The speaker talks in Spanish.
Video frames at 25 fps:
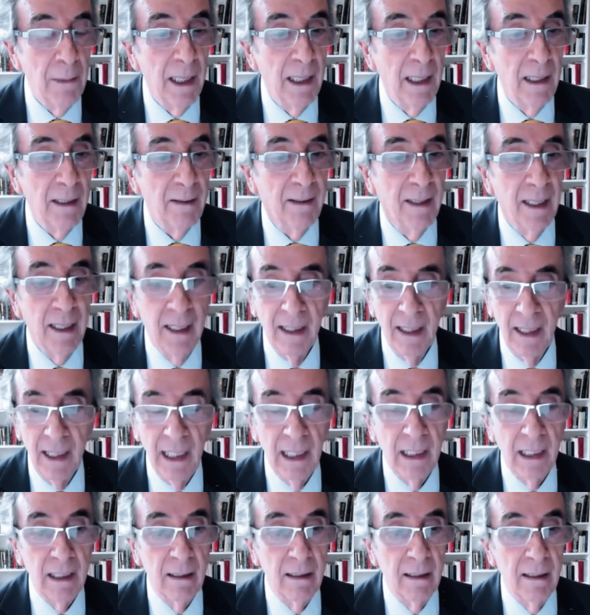alma es,
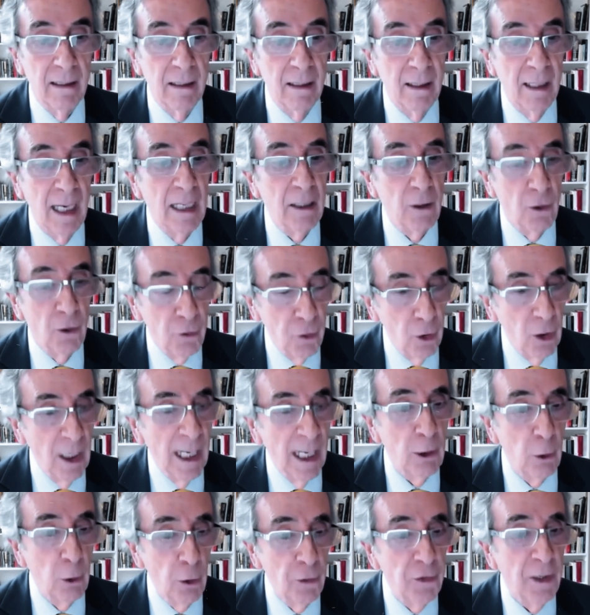
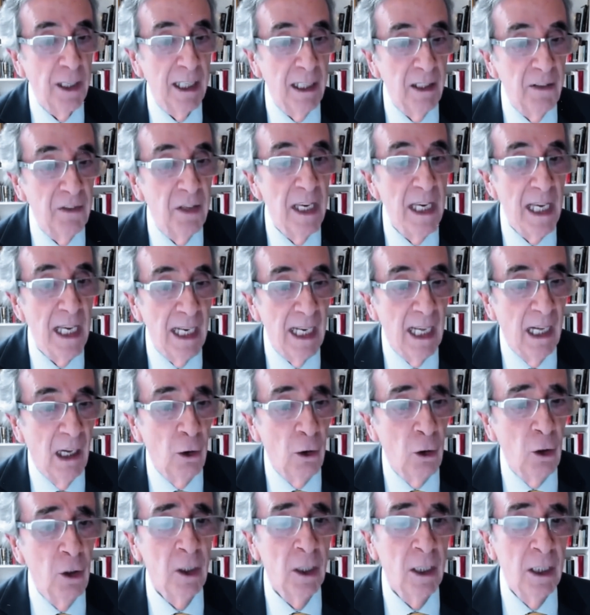son las cosas que he
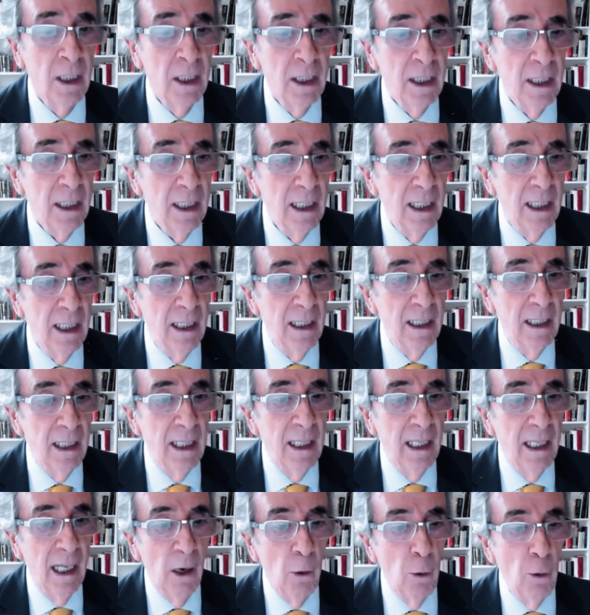señalado.
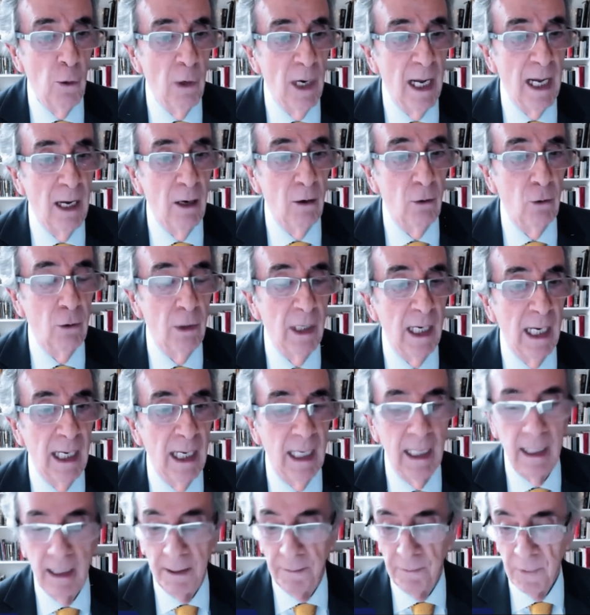Eh, he dado una,
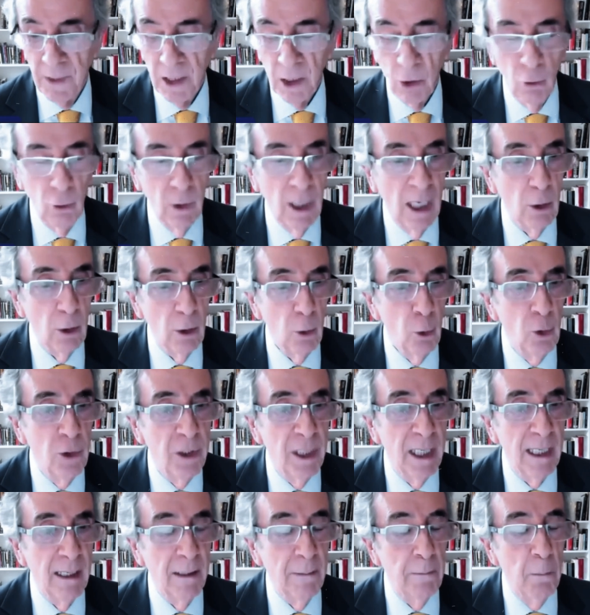una una
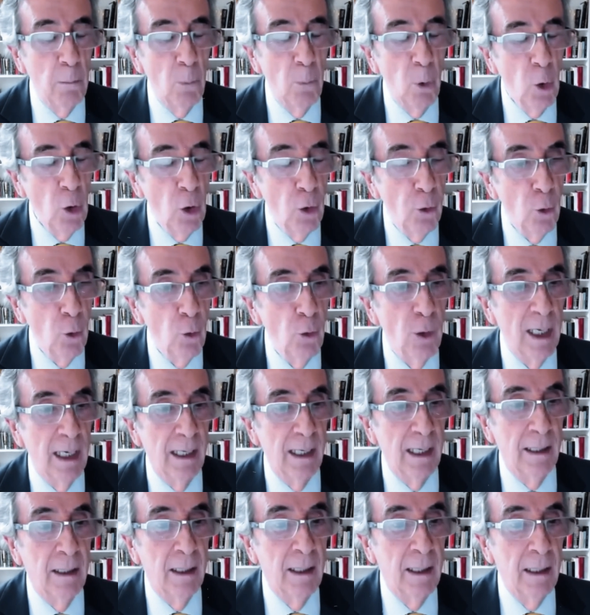lucha muy
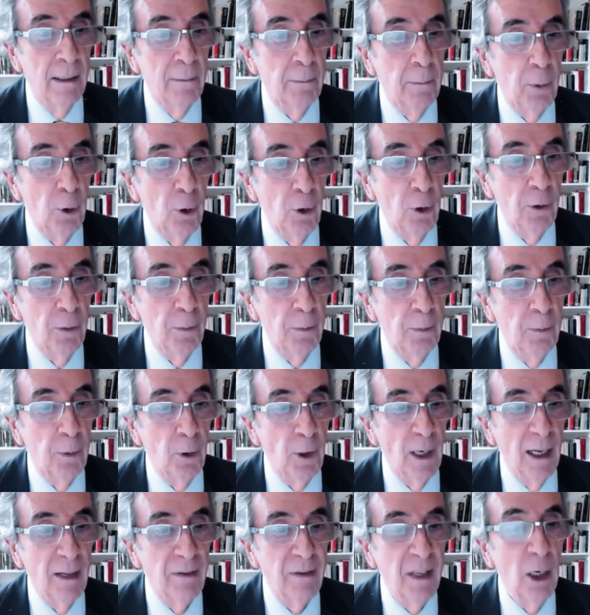dura por,
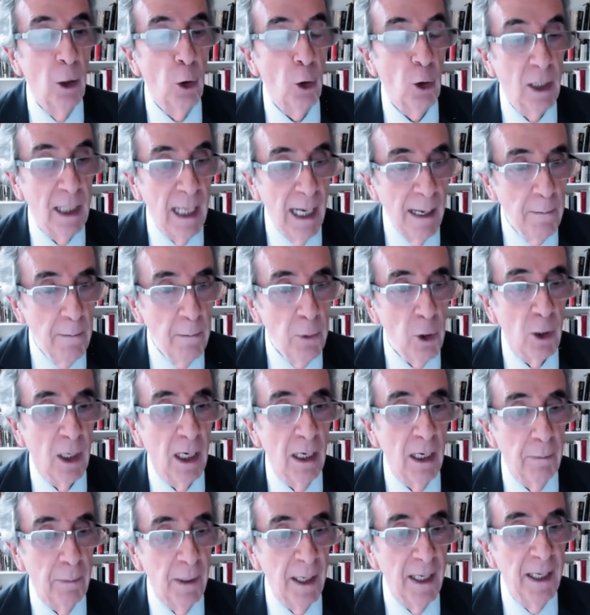por hacer los
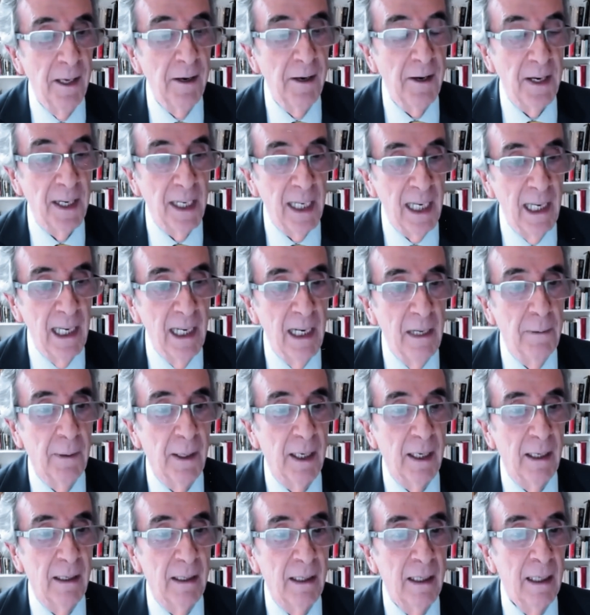cambios que el país
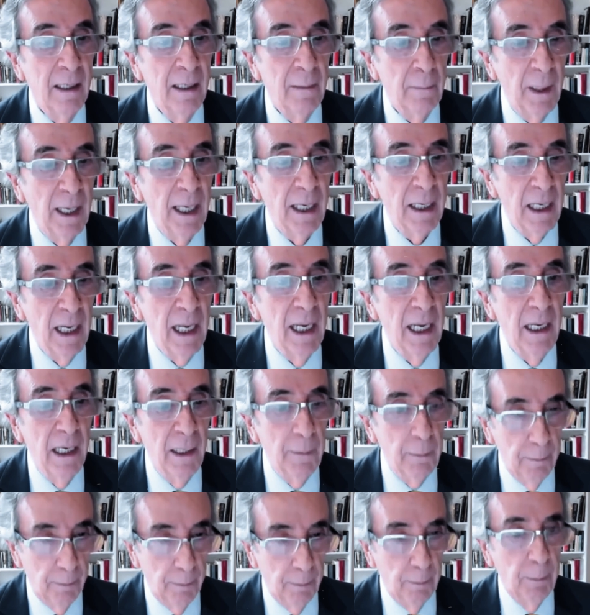requiere para, para
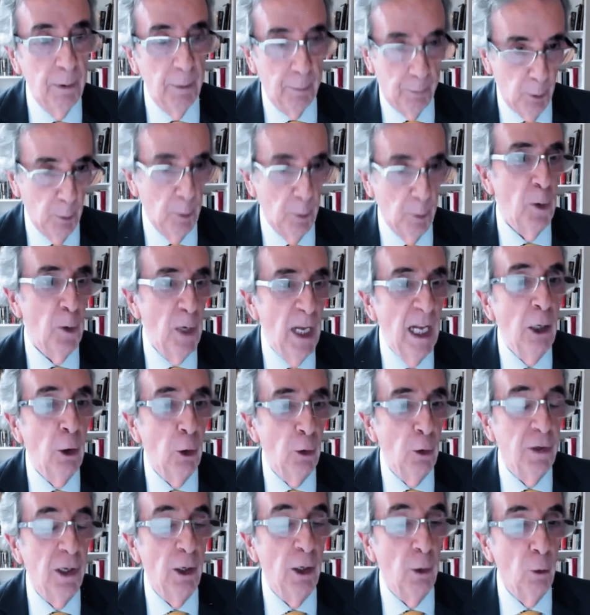crear y
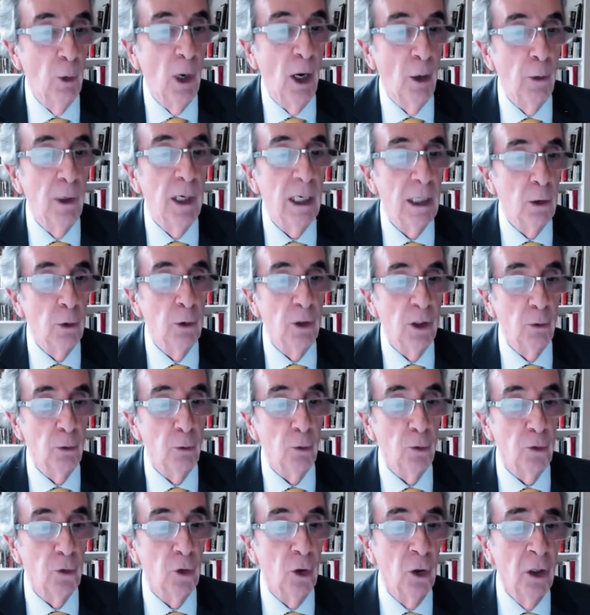proponerlos en una nueva
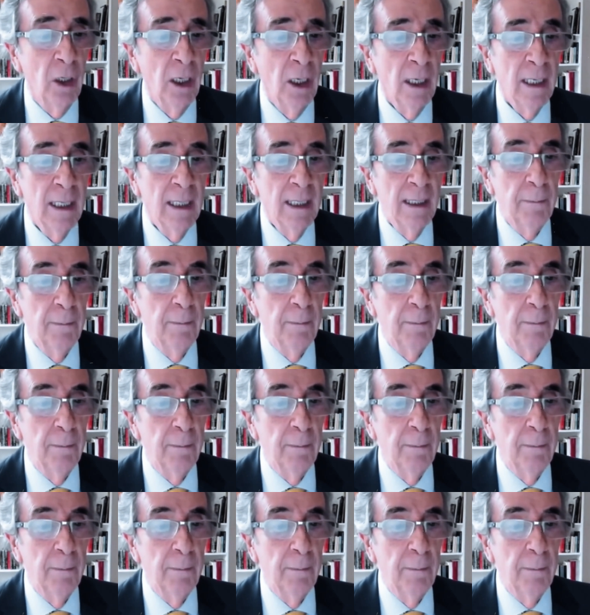constitución,